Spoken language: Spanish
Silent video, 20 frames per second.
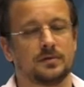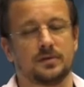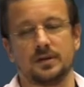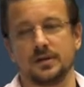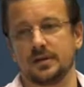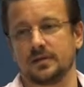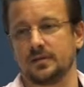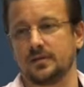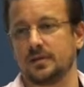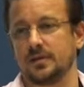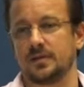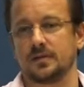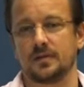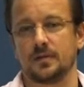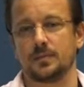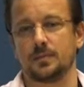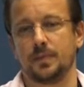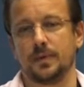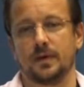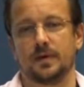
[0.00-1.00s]
direcciones
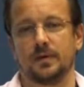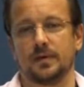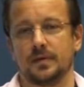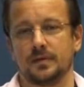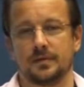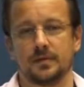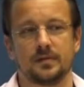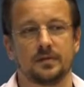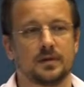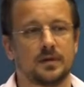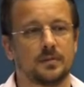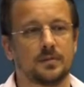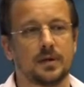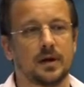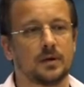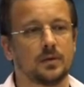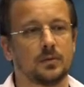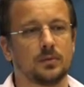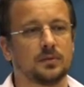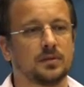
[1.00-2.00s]
IP de sistemas,
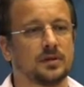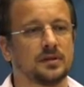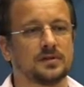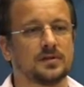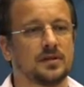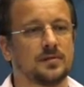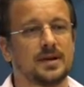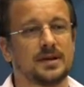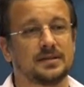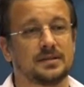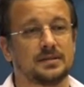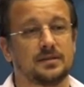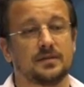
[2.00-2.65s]
routers y demás.